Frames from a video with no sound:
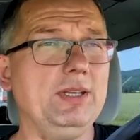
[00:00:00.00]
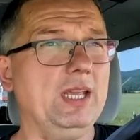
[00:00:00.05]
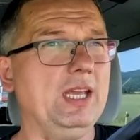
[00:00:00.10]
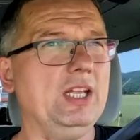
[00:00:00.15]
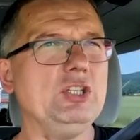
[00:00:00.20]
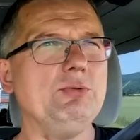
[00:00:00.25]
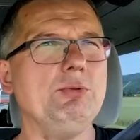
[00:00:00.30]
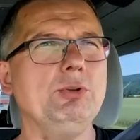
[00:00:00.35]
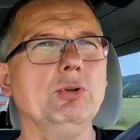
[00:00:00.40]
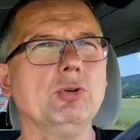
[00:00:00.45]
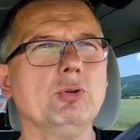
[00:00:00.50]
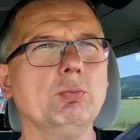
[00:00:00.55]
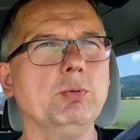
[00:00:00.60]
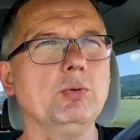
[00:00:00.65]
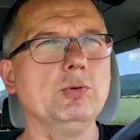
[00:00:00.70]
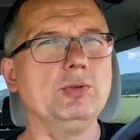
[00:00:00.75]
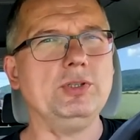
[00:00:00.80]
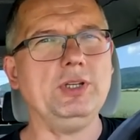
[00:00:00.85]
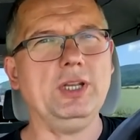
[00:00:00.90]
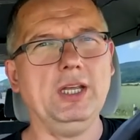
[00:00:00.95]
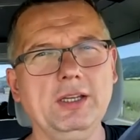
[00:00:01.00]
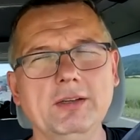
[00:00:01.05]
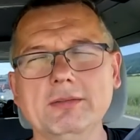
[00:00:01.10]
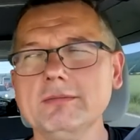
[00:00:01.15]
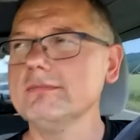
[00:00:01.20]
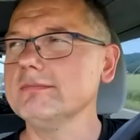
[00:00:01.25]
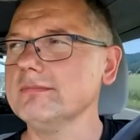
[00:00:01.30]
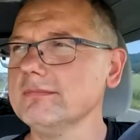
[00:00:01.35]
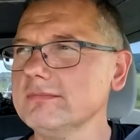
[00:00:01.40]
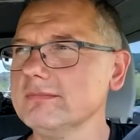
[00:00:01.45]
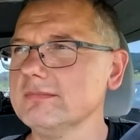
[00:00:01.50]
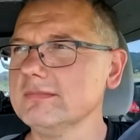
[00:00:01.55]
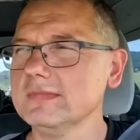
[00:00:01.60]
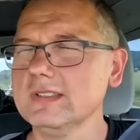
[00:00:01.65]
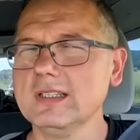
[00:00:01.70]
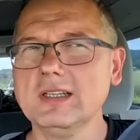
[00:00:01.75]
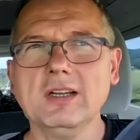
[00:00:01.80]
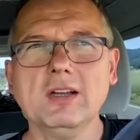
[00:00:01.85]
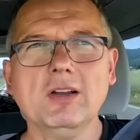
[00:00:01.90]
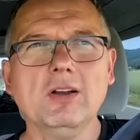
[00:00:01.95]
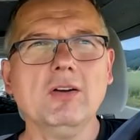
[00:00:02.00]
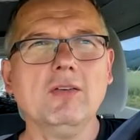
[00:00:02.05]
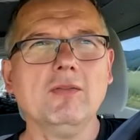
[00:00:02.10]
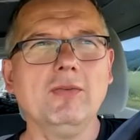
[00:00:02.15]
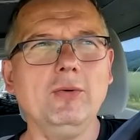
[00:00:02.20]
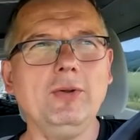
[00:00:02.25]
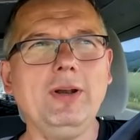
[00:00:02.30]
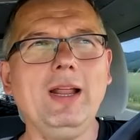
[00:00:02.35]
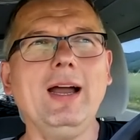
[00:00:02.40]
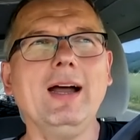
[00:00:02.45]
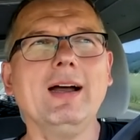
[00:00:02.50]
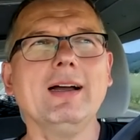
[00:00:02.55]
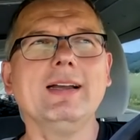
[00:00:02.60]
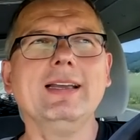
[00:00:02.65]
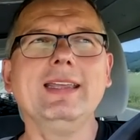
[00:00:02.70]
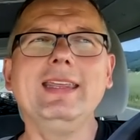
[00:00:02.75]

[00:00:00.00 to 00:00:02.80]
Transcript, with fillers: 5 minut później fura